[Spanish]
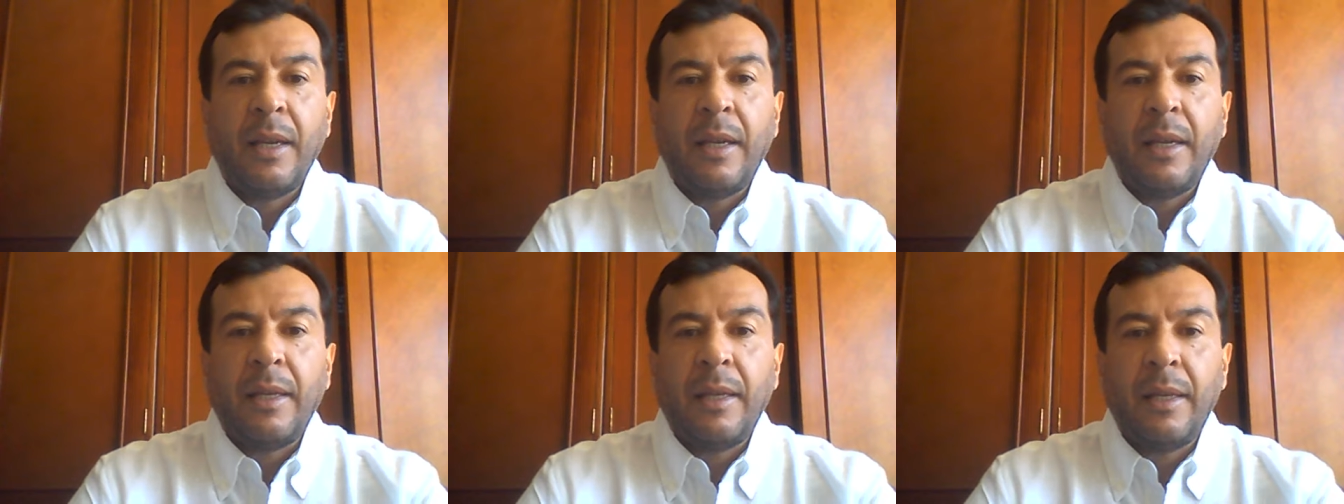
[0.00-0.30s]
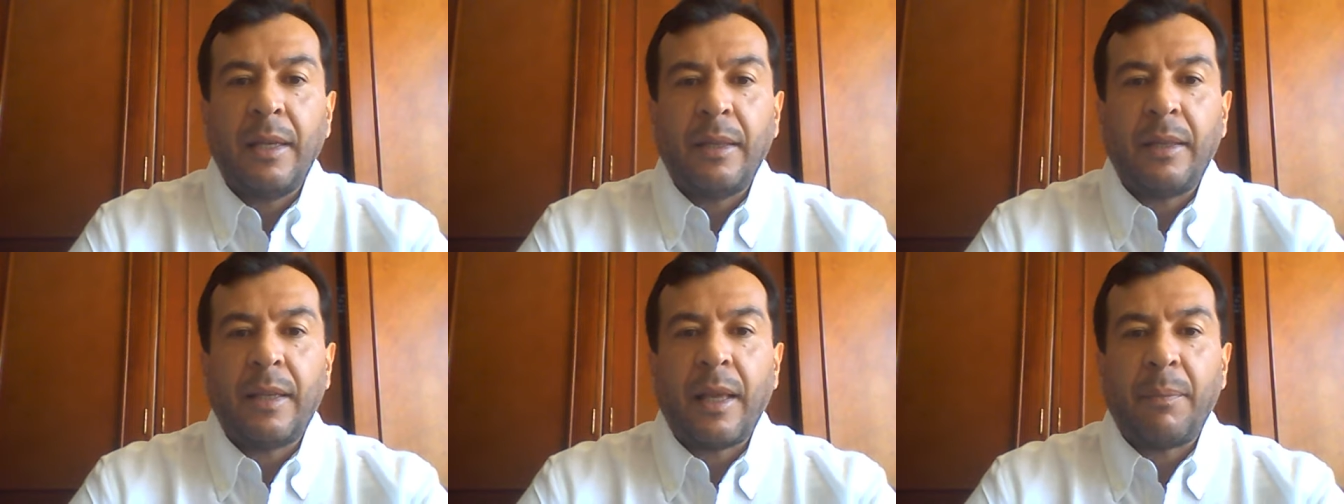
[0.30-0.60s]

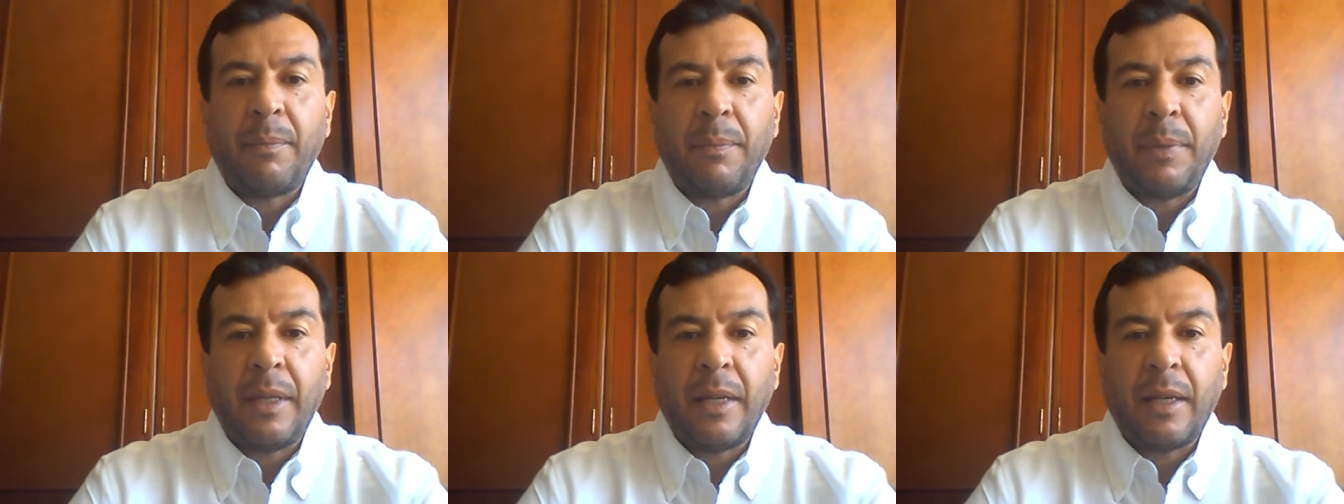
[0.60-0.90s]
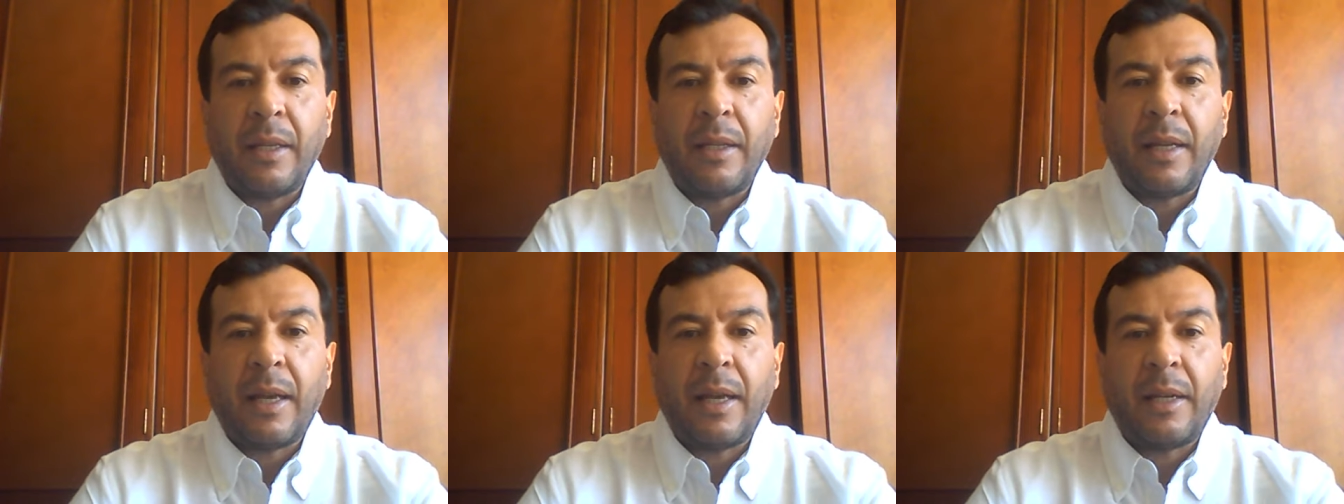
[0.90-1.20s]
y
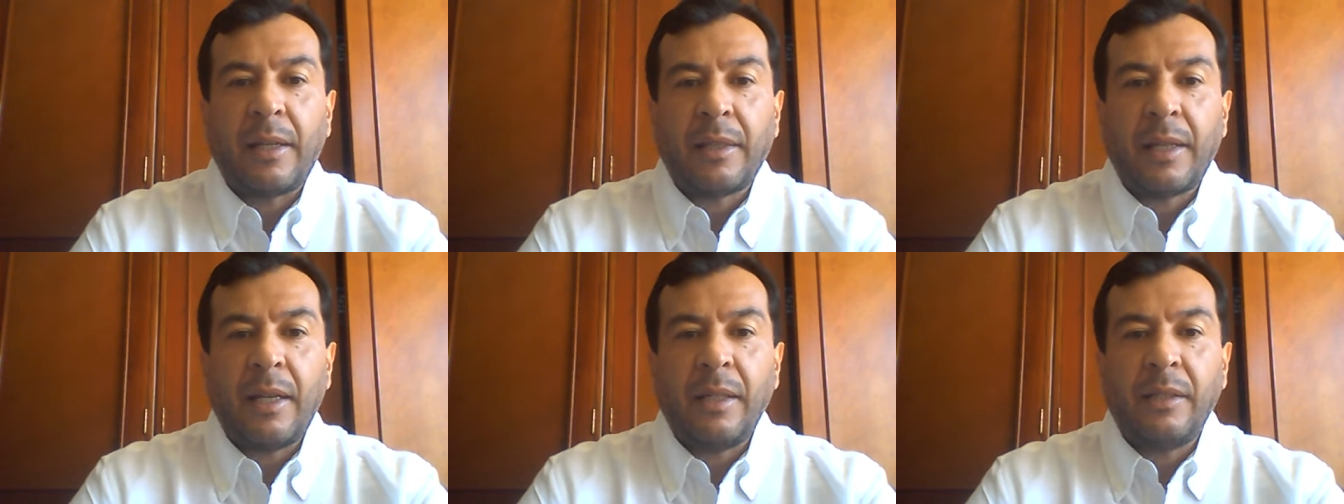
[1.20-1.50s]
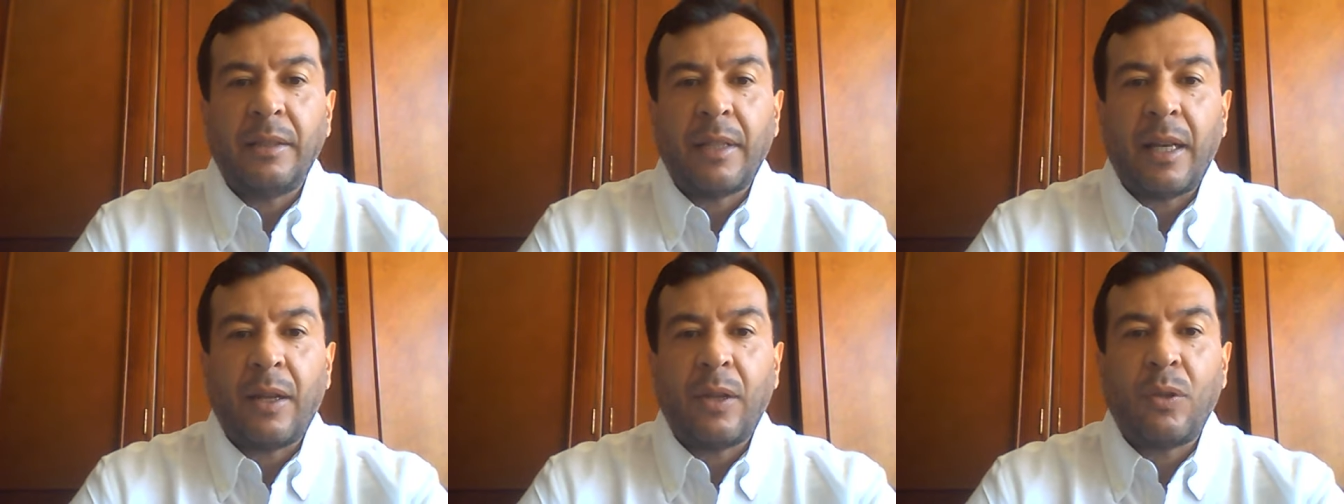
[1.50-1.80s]
también han
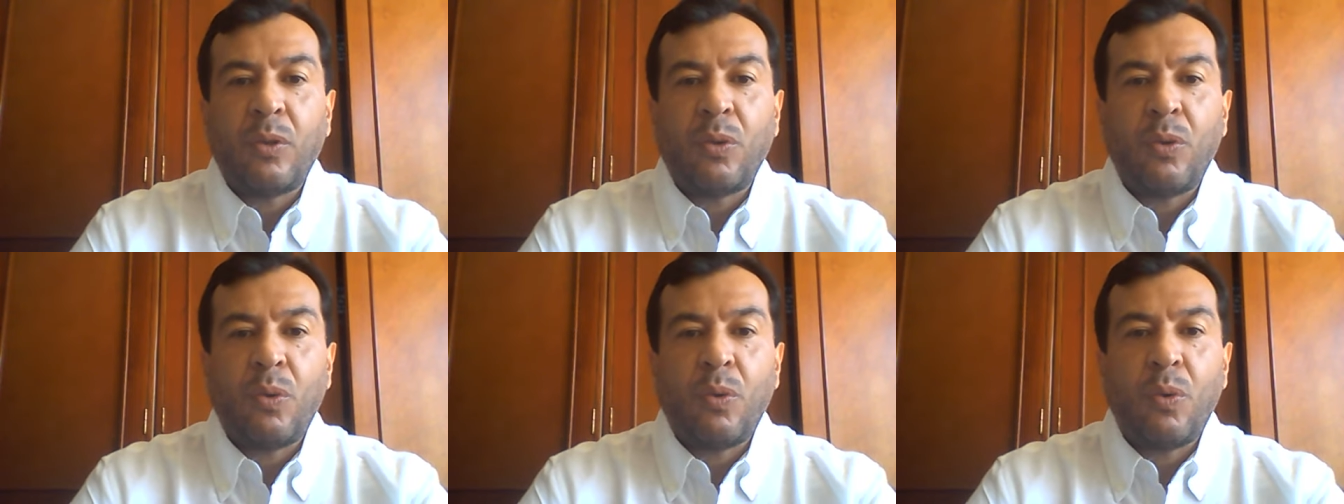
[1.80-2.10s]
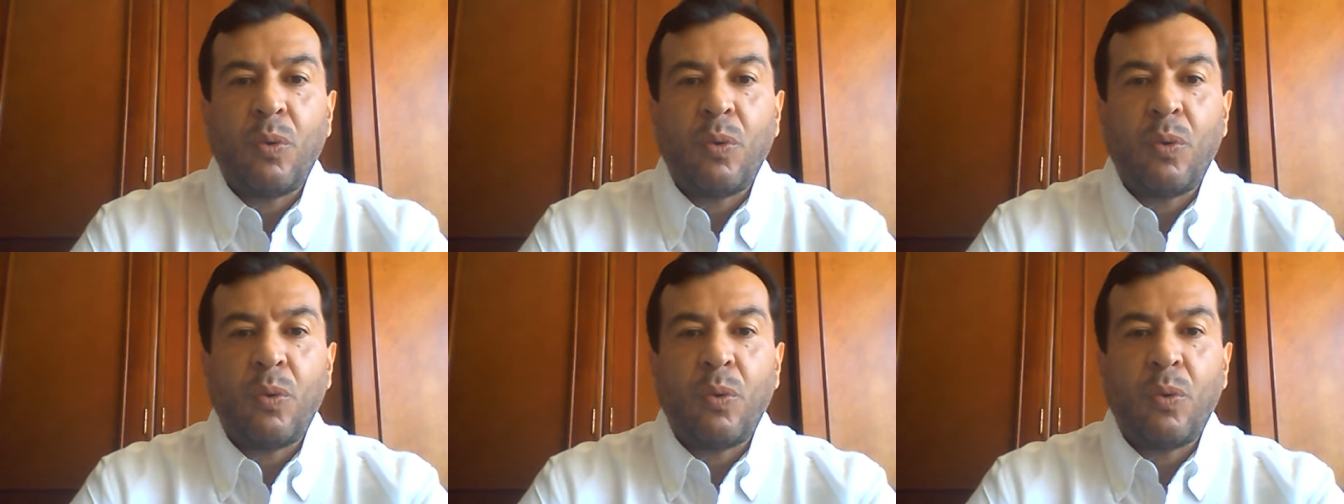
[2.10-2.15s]
realizado